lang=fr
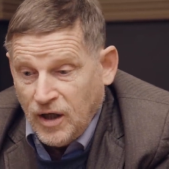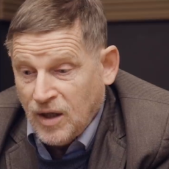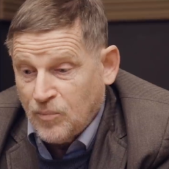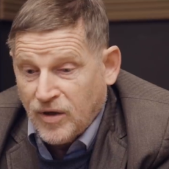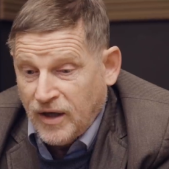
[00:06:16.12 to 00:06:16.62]

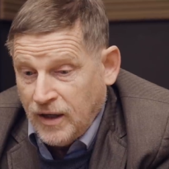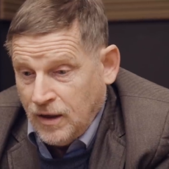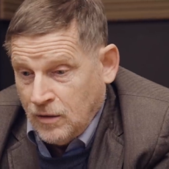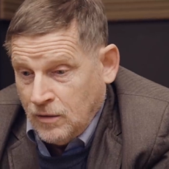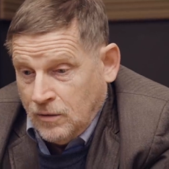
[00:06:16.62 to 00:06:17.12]
Et
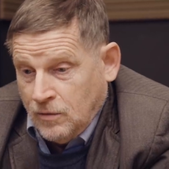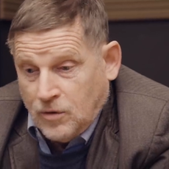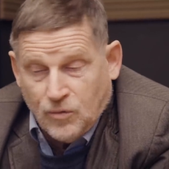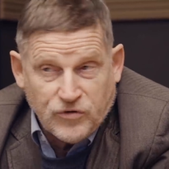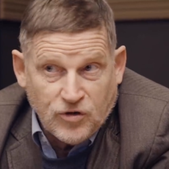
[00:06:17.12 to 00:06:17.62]
après, euh,
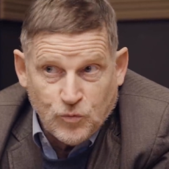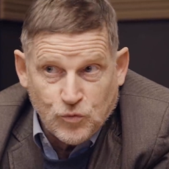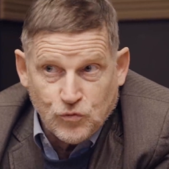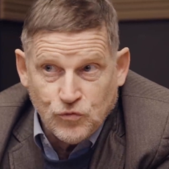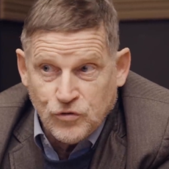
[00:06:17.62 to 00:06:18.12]
comme ça a eu
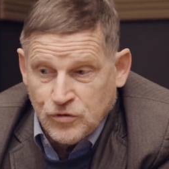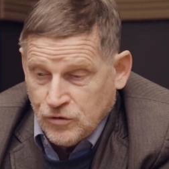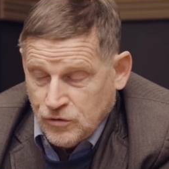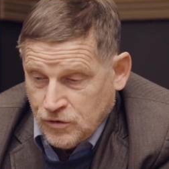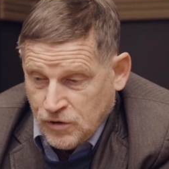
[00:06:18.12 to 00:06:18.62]
beaucoup
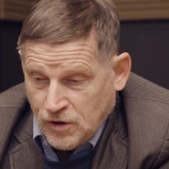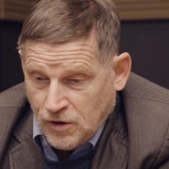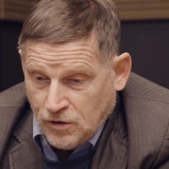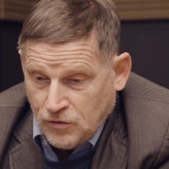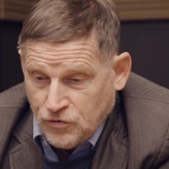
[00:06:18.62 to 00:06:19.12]
de,
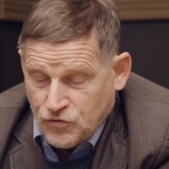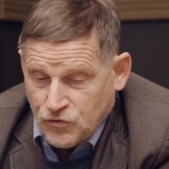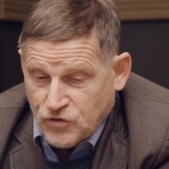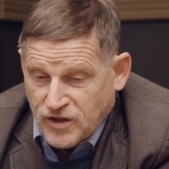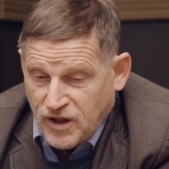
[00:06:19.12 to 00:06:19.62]

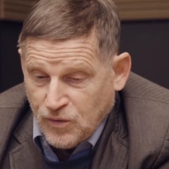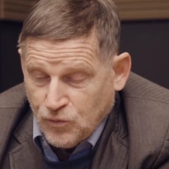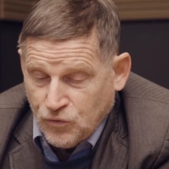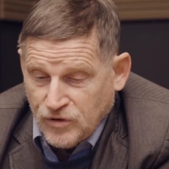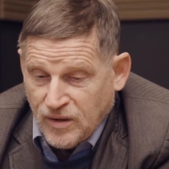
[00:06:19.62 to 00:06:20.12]
succès,
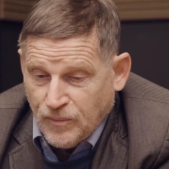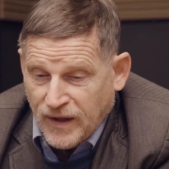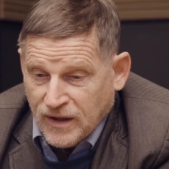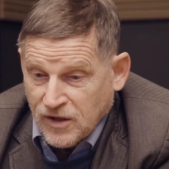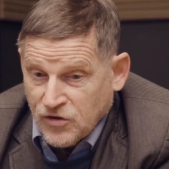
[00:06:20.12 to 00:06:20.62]
beaucoup
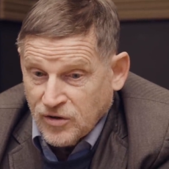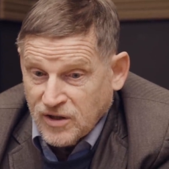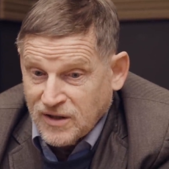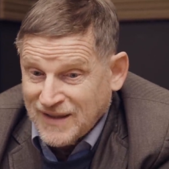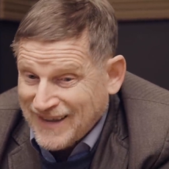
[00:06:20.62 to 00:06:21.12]
d'impact, les gens
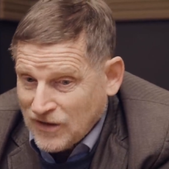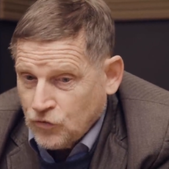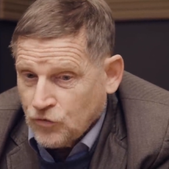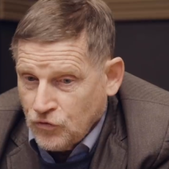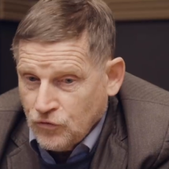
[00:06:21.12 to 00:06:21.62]
étaient très
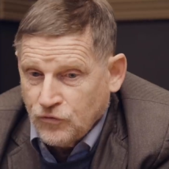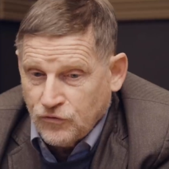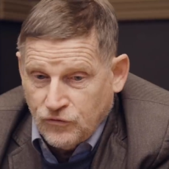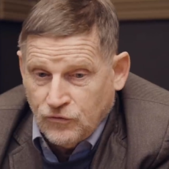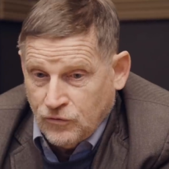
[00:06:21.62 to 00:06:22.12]
curieux
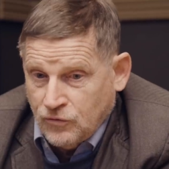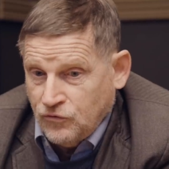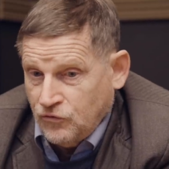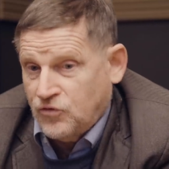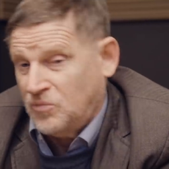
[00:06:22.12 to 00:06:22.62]
sur
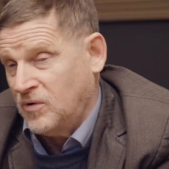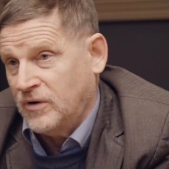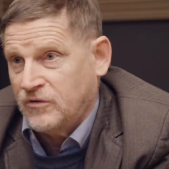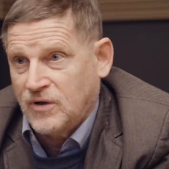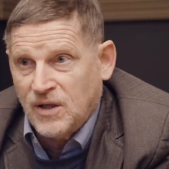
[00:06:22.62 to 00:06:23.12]

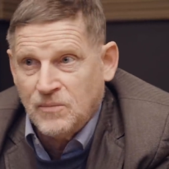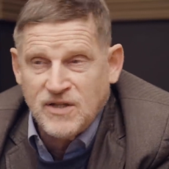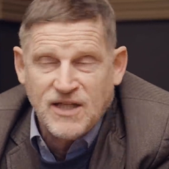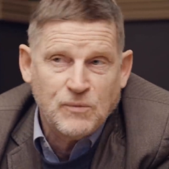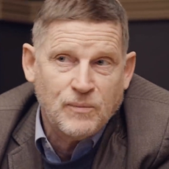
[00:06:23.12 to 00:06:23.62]
justement est-ce que les
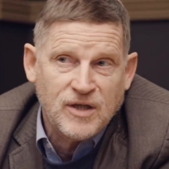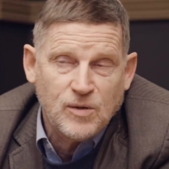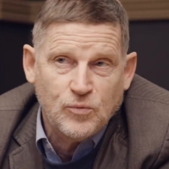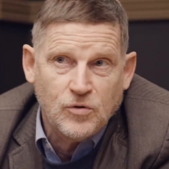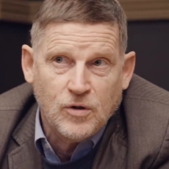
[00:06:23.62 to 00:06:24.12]
médias me
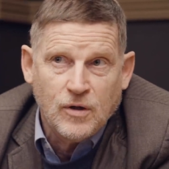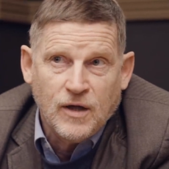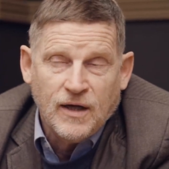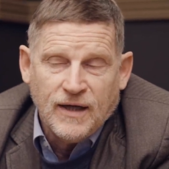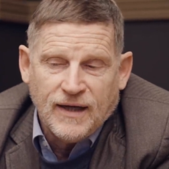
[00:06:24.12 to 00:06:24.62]
manipulent.
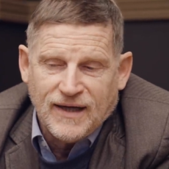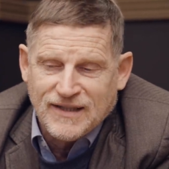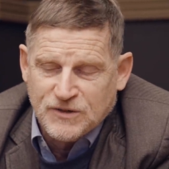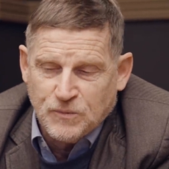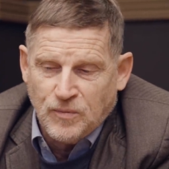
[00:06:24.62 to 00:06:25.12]

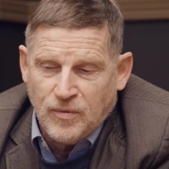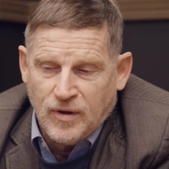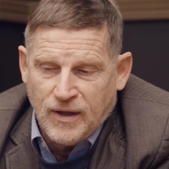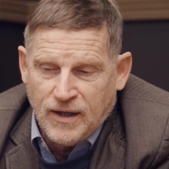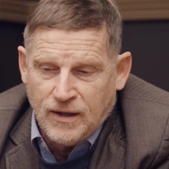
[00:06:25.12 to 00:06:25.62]
À ce
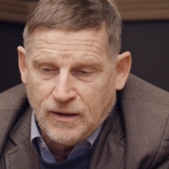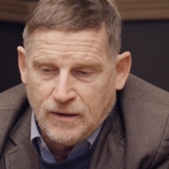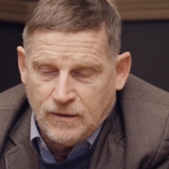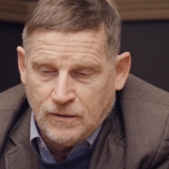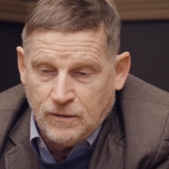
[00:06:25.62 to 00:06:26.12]

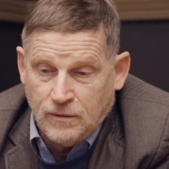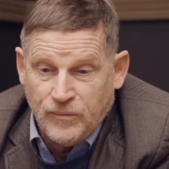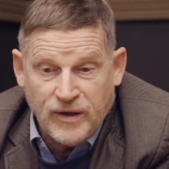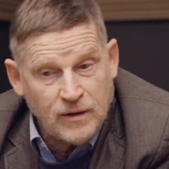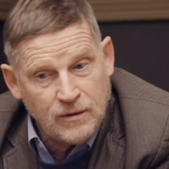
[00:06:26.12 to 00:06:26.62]
moment-là, euh,
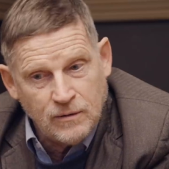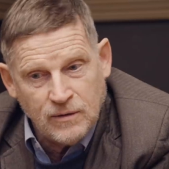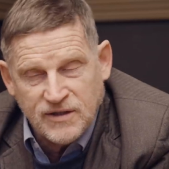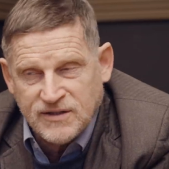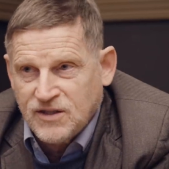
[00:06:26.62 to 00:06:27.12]
ben,
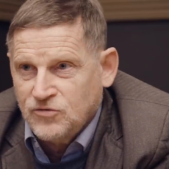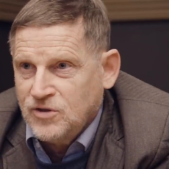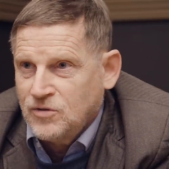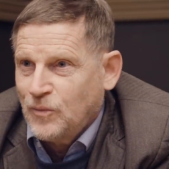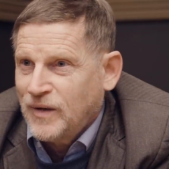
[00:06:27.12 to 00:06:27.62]
euh, les
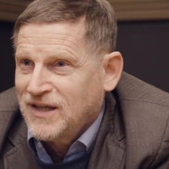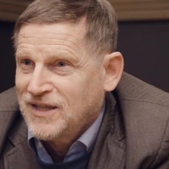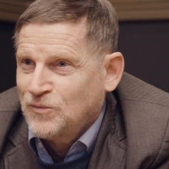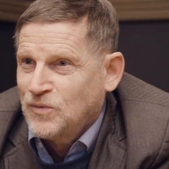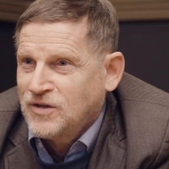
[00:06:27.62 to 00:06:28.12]
États-Unis n'ont pas
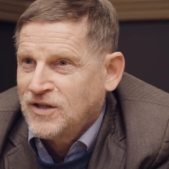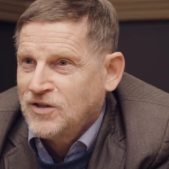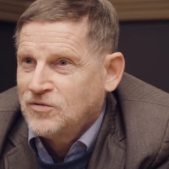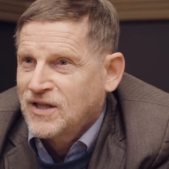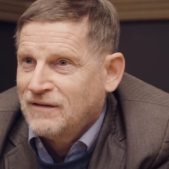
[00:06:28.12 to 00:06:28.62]
arrêté de me
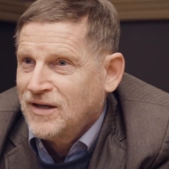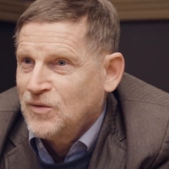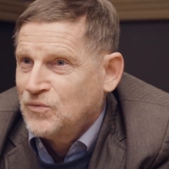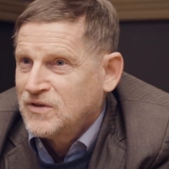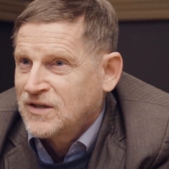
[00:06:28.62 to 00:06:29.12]
donner du
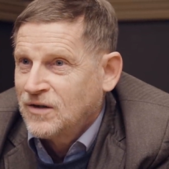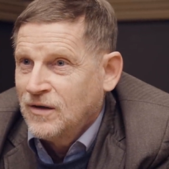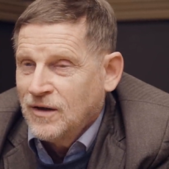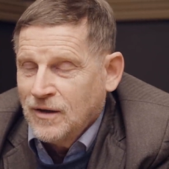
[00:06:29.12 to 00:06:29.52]
travail puisque